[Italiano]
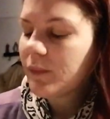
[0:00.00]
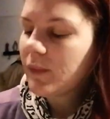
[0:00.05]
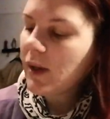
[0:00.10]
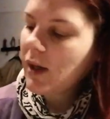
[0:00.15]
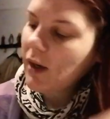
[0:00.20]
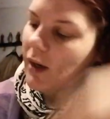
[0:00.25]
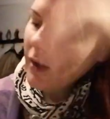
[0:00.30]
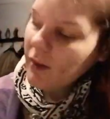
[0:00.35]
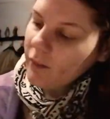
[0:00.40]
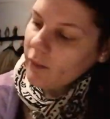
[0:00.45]

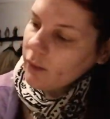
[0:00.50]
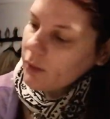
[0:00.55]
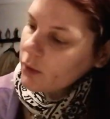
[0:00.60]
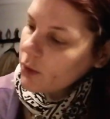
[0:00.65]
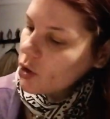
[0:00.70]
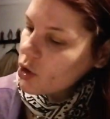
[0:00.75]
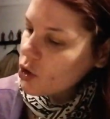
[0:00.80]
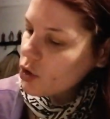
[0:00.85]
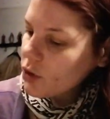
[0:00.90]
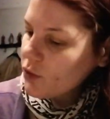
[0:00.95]
Allora, ho
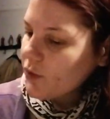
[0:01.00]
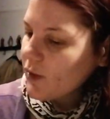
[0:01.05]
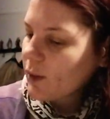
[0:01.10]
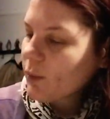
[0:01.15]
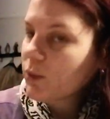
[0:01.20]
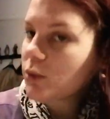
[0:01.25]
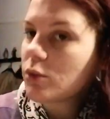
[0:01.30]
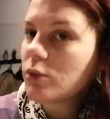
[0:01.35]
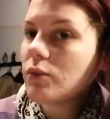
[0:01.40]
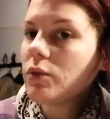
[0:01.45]
deciso di fare
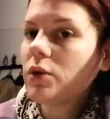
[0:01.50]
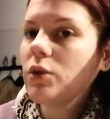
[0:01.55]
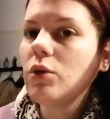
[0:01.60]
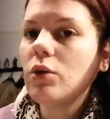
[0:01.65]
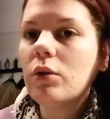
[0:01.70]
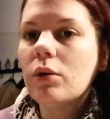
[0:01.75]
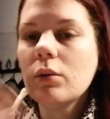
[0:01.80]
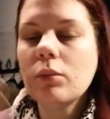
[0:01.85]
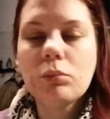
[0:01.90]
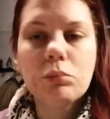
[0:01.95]
questo
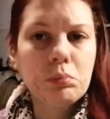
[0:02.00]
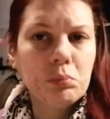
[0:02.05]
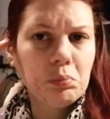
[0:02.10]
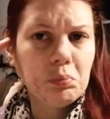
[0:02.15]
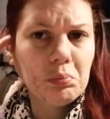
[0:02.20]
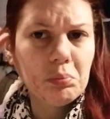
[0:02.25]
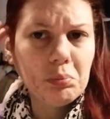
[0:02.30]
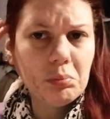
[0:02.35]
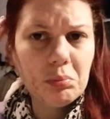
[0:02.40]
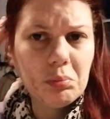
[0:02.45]
video
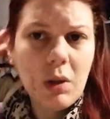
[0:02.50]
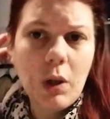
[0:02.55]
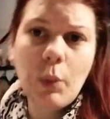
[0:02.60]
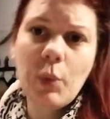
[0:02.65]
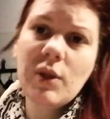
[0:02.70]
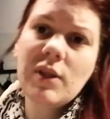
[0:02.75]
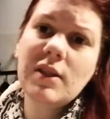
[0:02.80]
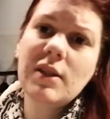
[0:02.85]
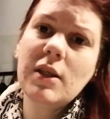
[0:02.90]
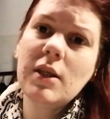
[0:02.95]

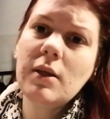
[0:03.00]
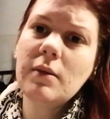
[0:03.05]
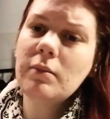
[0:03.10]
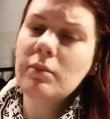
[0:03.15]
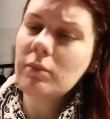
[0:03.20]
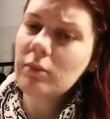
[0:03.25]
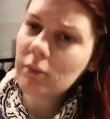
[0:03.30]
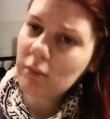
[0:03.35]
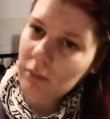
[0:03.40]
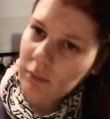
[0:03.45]
acquisti,